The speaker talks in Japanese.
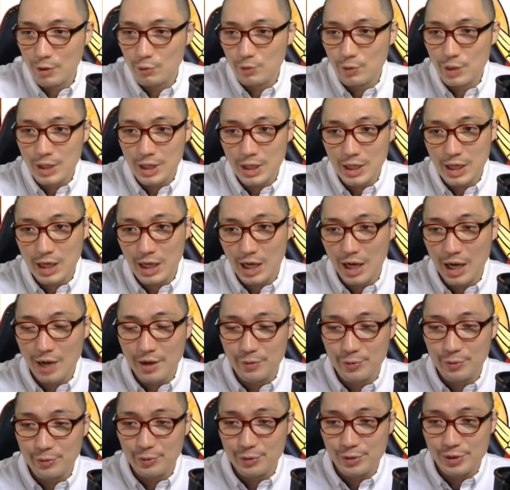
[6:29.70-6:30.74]
上だけ開
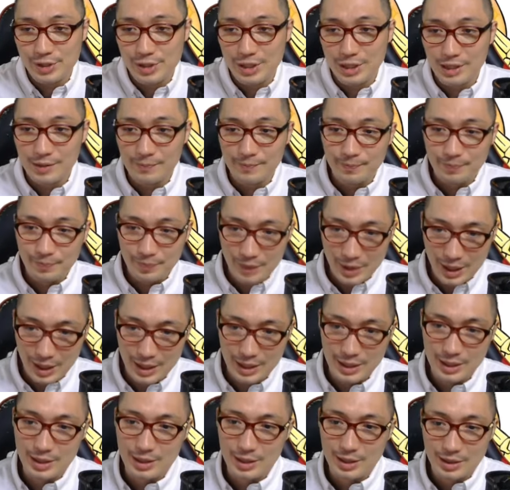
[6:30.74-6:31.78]
封した。は
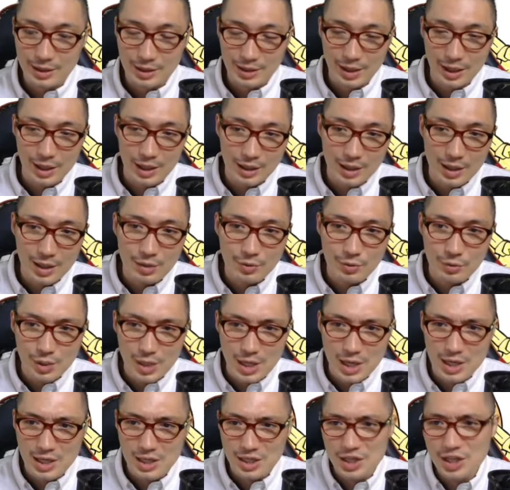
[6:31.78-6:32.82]
い。えー、なの
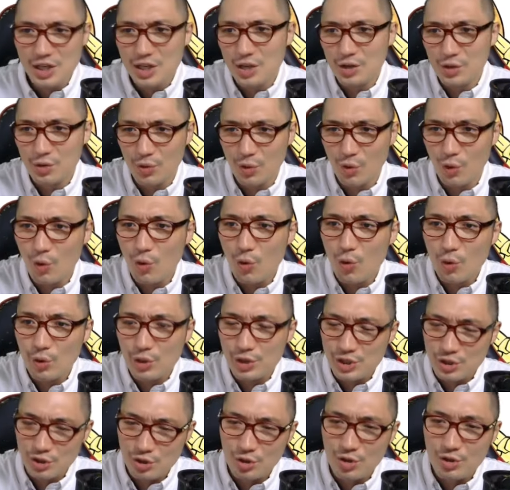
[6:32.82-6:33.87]
でシールの方を
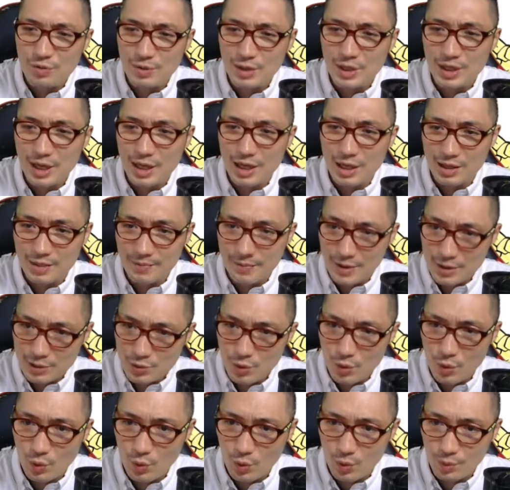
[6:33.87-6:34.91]
一緒に見ていきま
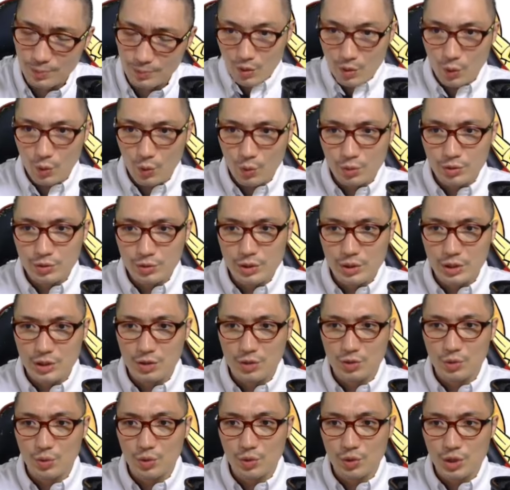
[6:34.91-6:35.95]
しょう。本日
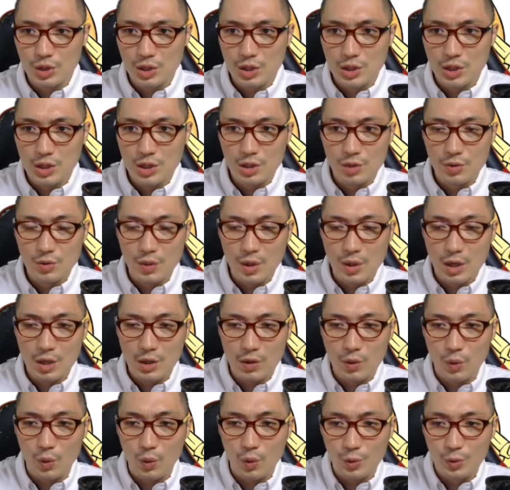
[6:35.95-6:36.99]
のシールは
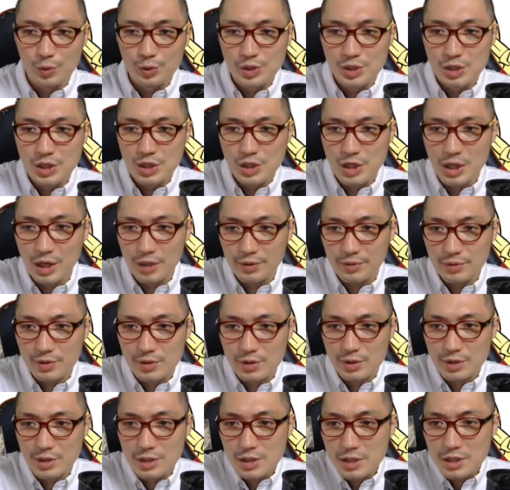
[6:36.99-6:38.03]
こちら。
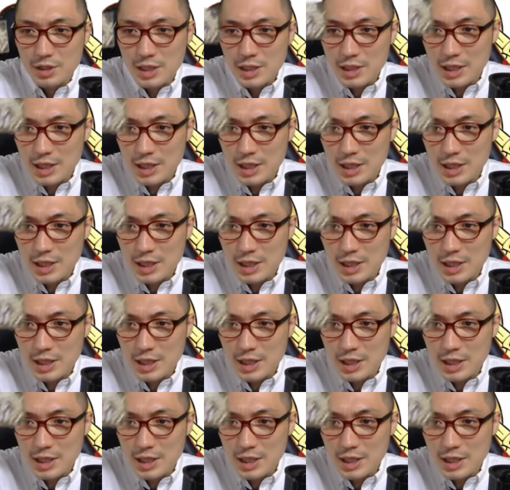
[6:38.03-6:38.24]
じゃ